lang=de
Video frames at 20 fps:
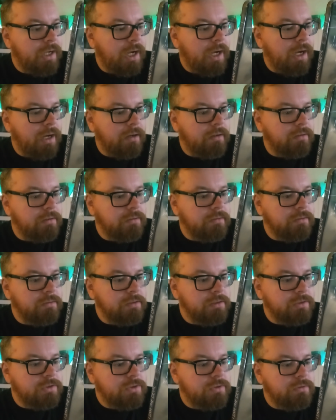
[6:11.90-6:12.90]
Ah,
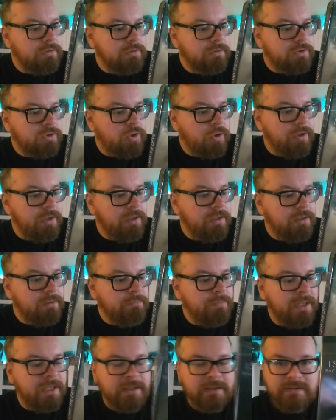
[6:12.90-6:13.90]
äh, Choi
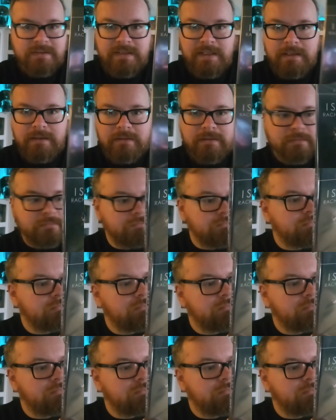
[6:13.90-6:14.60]
Ming-sik.